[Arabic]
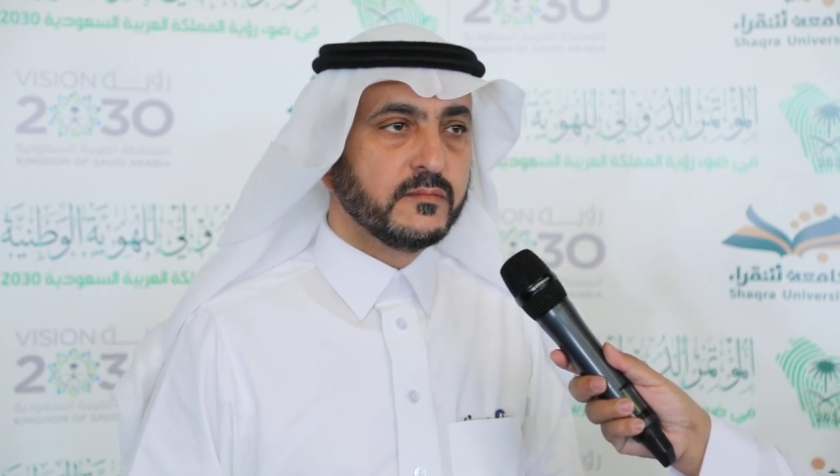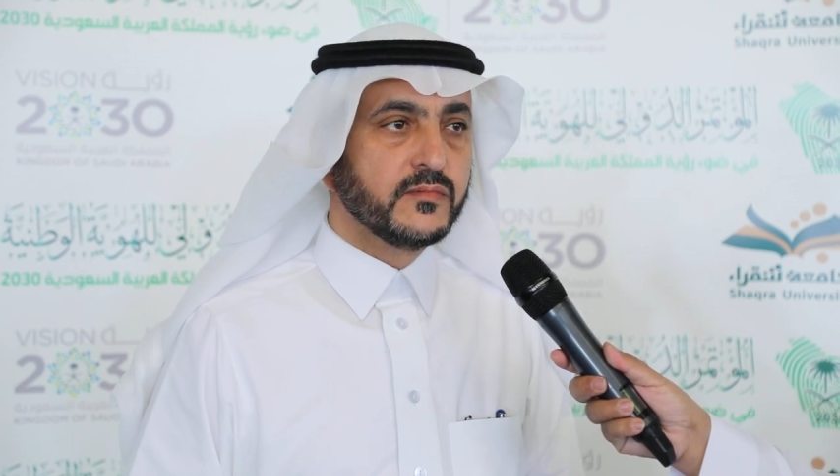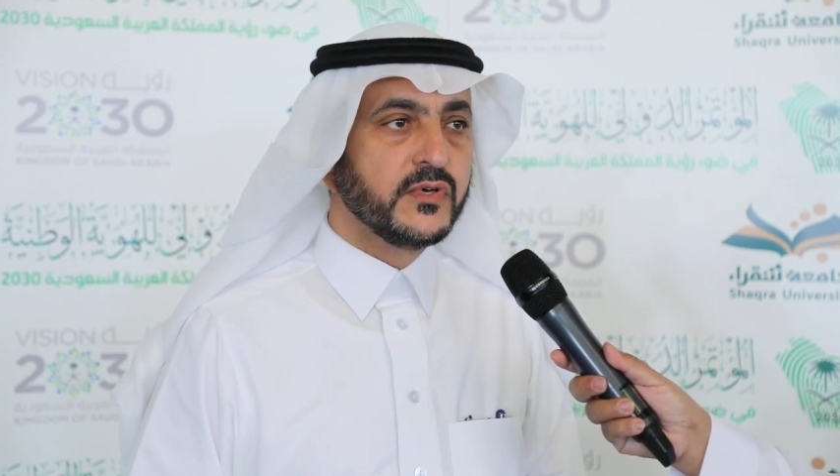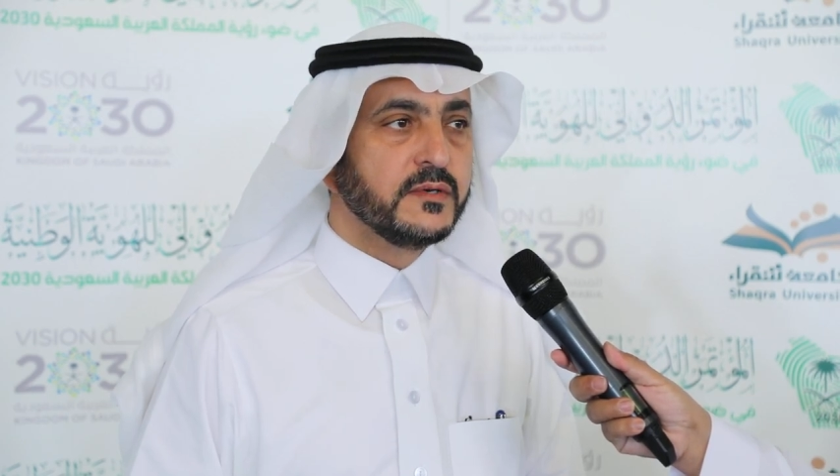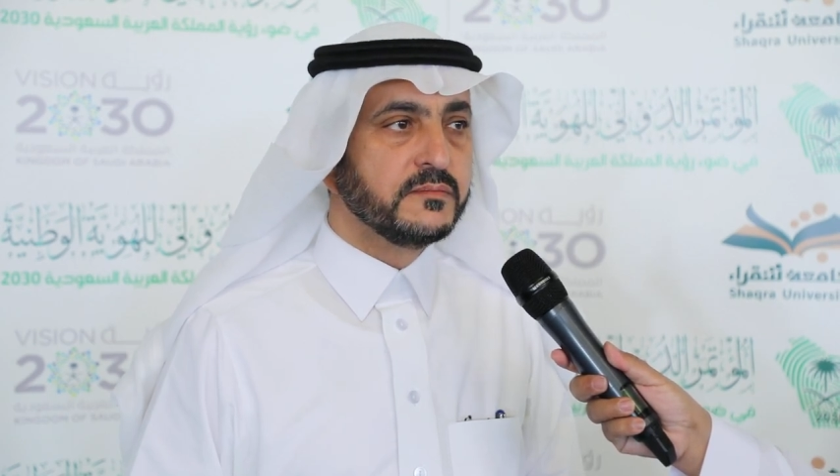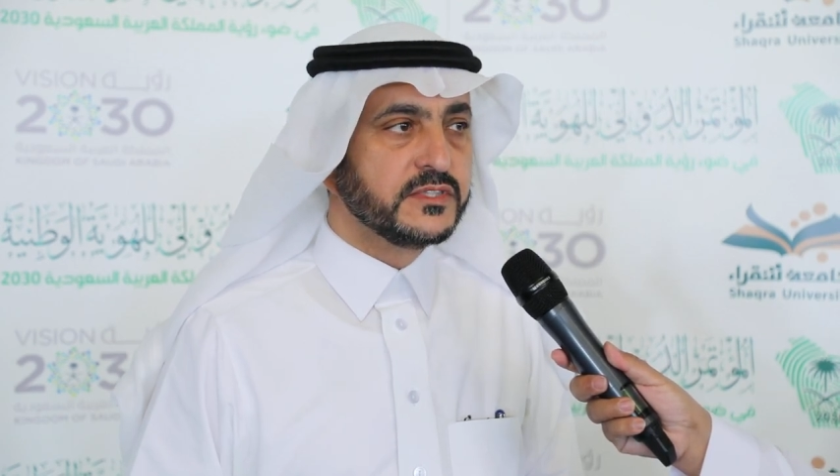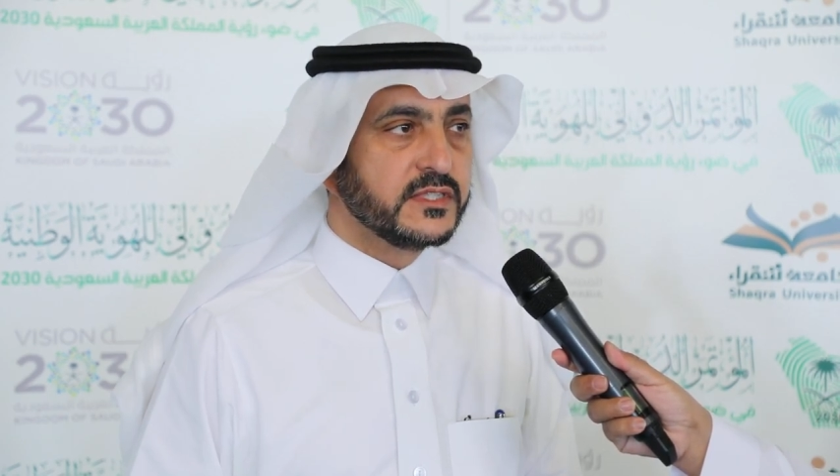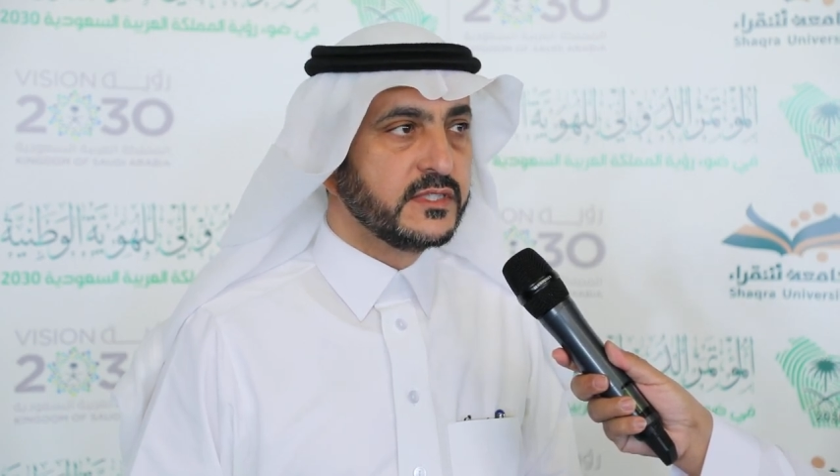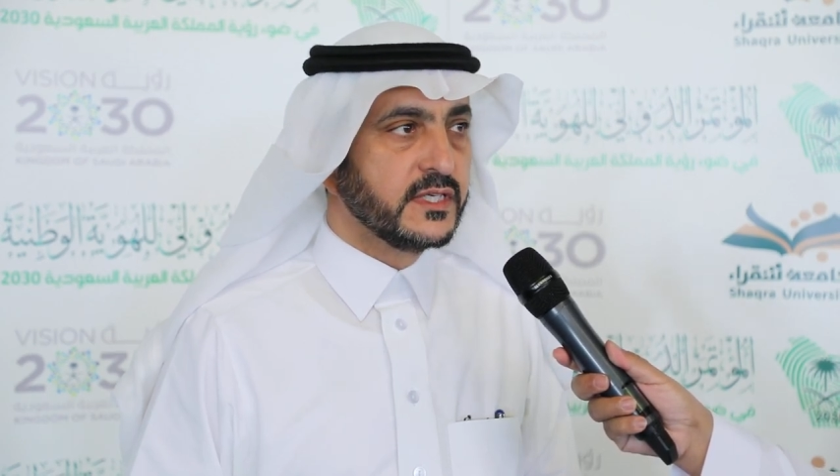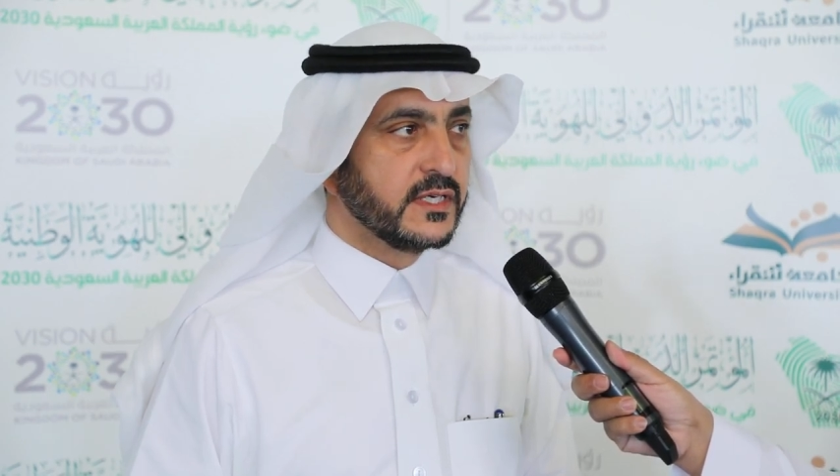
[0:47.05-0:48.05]
مهم
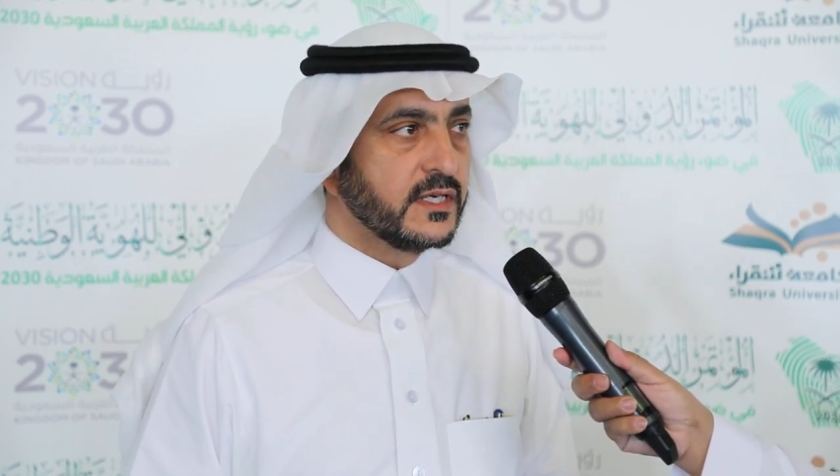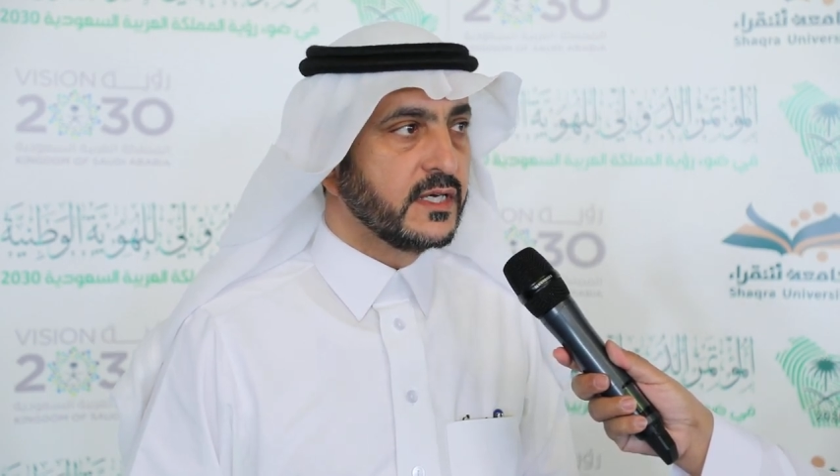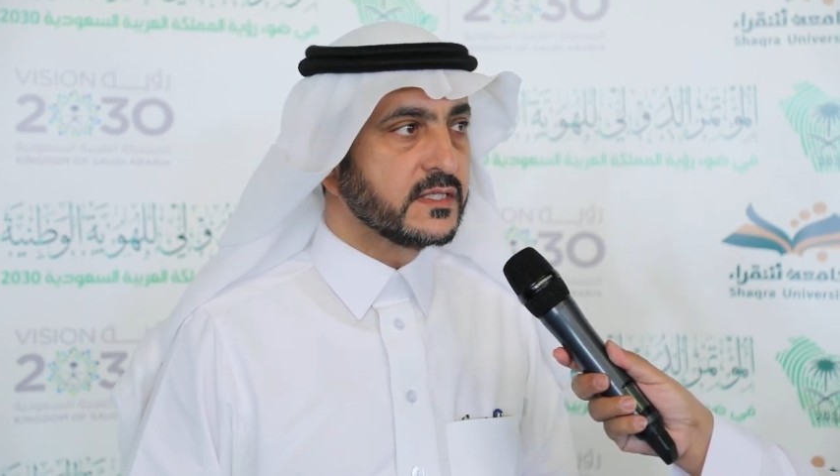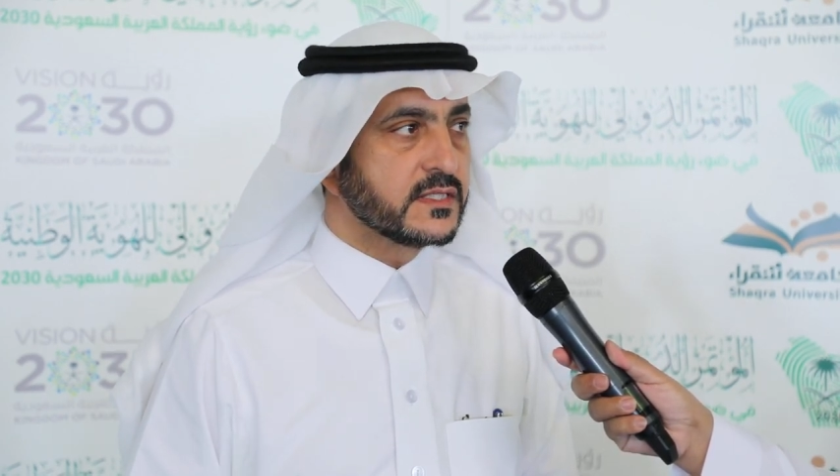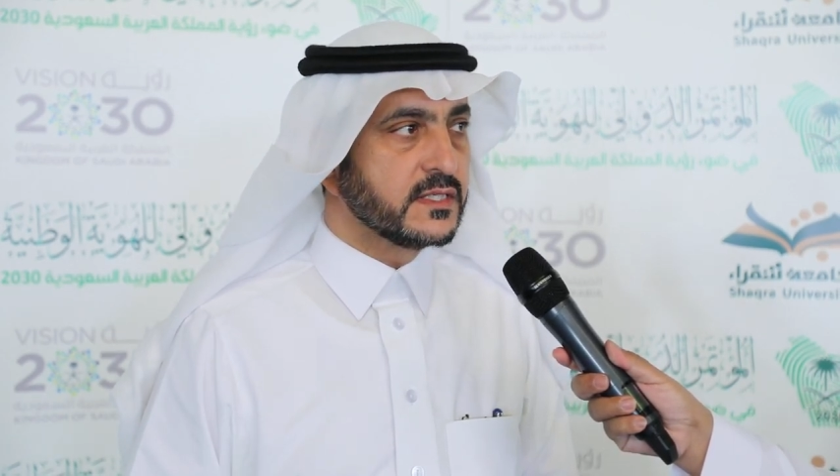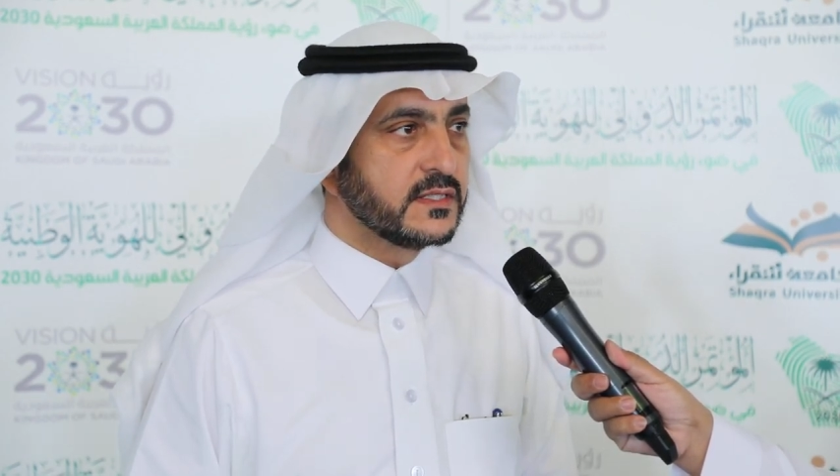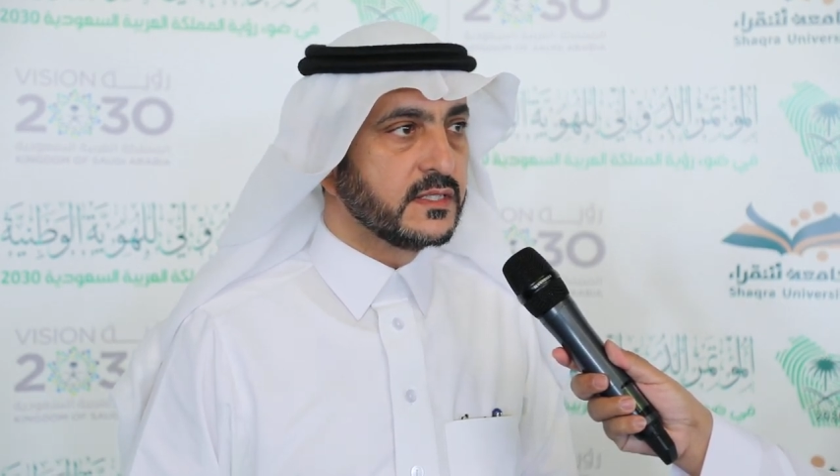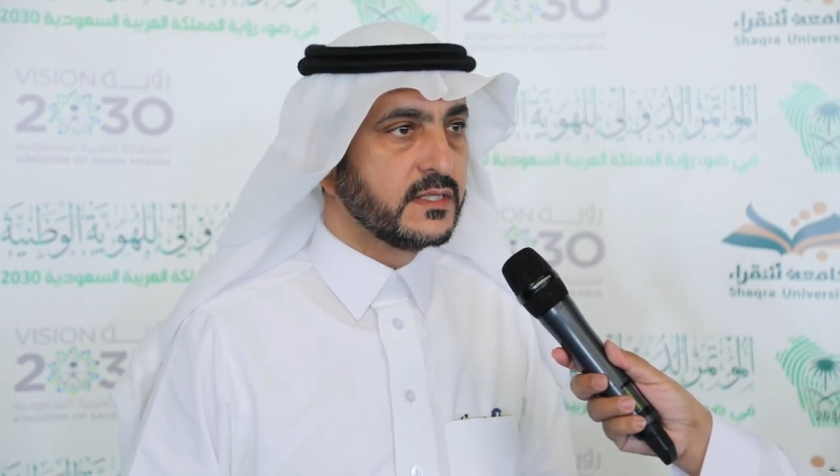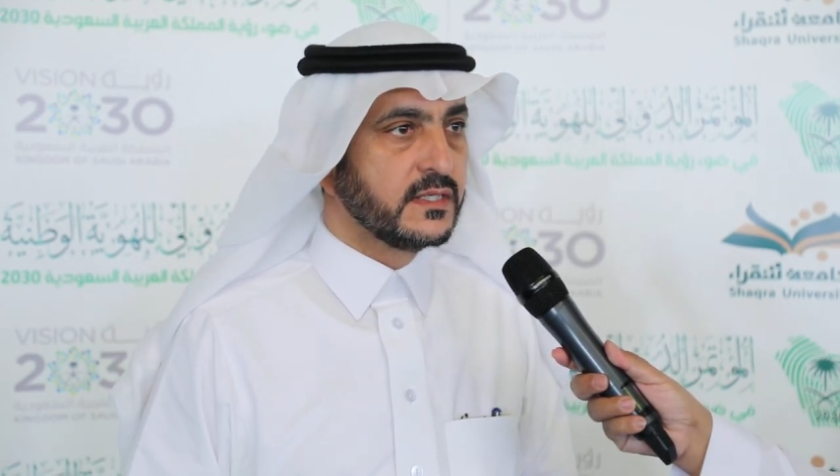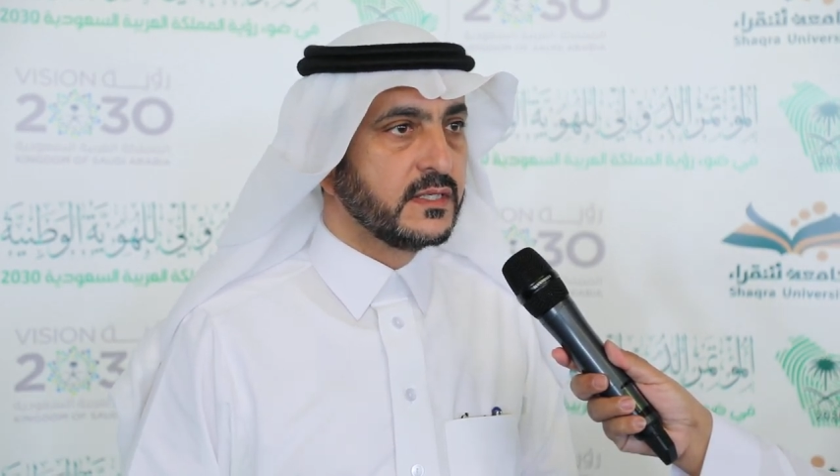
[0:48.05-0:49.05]
جدا خاصة